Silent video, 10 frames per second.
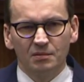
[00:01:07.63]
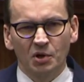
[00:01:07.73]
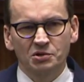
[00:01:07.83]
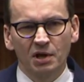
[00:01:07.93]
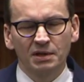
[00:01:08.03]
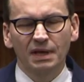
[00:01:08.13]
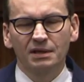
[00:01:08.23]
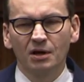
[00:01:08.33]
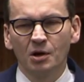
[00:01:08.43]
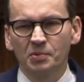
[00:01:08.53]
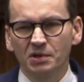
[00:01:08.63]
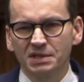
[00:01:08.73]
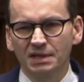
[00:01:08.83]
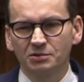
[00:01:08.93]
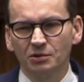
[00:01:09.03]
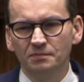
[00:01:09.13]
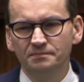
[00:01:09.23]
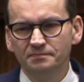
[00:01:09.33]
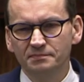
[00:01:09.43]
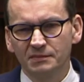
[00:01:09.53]
Początek tego procesu
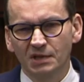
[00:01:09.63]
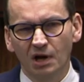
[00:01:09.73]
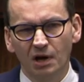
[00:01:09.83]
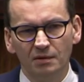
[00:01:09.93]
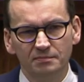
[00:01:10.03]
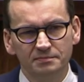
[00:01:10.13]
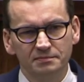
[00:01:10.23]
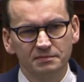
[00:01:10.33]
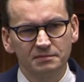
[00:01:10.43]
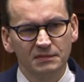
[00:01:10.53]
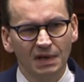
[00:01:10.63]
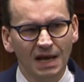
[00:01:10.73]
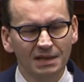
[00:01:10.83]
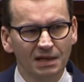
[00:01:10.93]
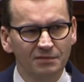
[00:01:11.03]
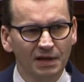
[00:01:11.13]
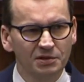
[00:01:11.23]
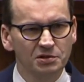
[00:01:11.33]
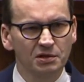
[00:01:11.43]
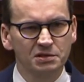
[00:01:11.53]
to lata
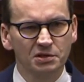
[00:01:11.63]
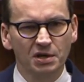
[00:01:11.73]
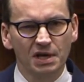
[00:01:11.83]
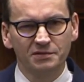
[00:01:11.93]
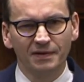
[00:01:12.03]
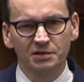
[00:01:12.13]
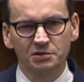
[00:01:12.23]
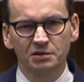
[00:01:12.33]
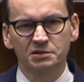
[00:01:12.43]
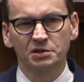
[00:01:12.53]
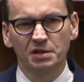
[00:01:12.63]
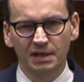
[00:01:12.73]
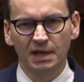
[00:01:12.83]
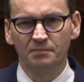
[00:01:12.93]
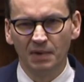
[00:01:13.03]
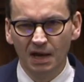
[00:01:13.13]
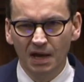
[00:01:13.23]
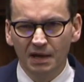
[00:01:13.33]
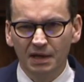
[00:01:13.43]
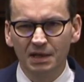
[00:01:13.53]
2006-2007,
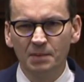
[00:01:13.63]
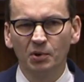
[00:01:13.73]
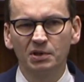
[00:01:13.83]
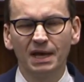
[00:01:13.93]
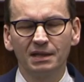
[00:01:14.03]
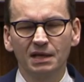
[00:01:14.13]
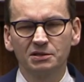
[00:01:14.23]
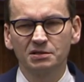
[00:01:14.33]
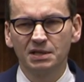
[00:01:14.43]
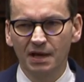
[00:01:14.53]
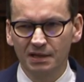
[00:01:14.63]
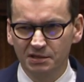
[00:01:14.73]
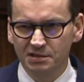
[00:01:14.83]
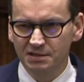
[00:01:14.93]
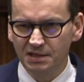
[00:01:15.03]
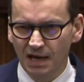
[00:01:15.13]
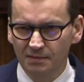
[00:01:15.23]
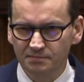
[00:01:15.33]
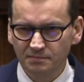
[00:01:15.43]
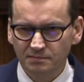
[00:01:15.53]
kiedy podjęta została decyzja
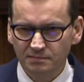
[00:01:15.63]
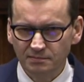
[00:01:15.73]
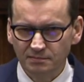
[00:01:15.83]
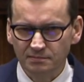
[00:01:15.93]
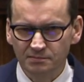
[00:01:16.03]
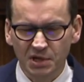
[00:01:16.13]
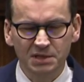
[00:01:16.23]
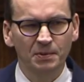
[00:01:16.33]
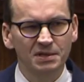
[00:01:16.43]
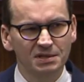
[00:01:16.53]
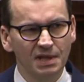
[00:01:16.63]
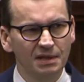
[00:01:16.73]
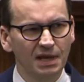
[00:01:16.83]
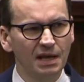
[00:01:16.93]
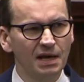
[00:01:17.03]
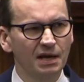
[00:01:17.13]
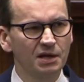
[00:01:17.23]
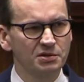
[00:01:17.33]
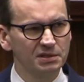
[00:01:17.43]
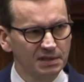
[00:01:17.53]
przez prezydenta Lecha
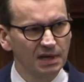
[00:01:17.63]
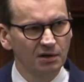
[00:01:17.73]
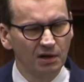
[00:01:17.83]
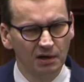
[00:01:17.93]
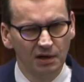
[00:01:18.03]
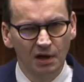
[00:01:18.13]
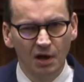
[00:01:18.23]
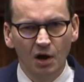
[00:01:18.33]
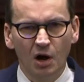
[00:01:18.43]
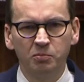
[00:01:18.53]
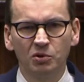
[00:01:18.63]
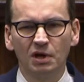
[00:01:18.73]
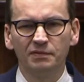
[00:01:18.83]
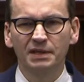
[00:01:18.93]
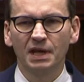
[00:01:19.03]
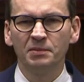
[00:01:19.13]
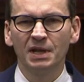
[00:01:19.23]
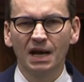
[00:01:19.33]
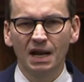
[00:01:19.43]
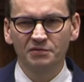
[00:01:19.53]
Kaczyńskiego o budowie
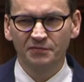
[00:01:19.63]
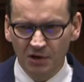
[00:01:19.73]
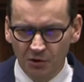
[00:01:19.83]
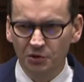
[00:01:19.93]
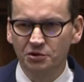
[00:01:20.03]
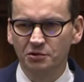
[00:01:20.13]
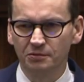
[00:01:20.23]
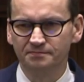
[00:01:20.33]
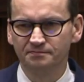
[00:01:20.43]
terminala w Świnoujściu.